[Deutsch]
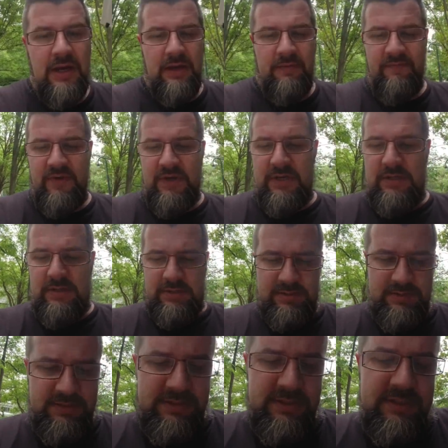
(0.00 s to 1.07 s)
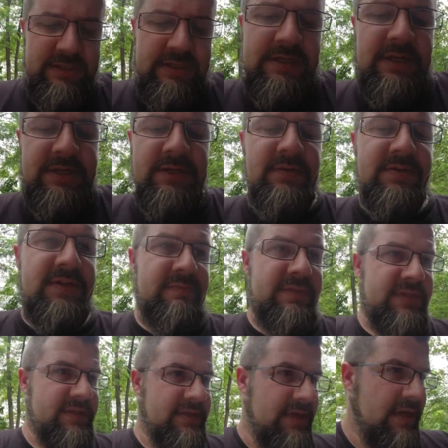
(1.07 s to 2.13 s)
haben wir, siehst du, das habe ich gar nicht
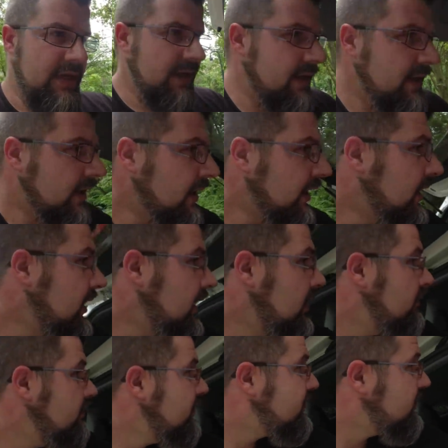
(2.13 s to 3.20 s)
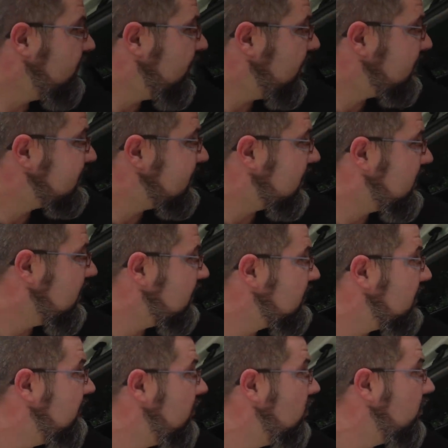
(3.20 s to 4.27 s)
ausgemessen, bis zur
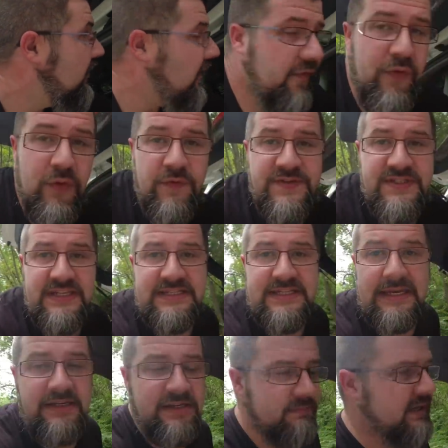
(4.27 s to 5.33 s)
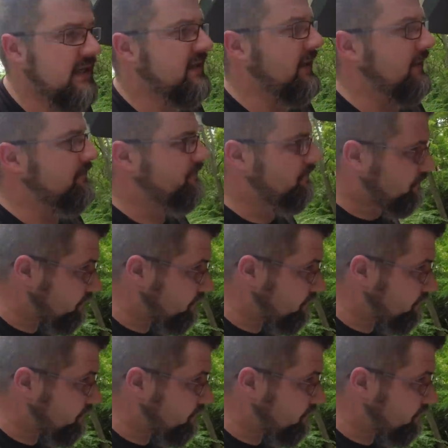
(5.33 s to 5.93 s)
Fensterkante haben wir ungefähr 50 Zentimeter.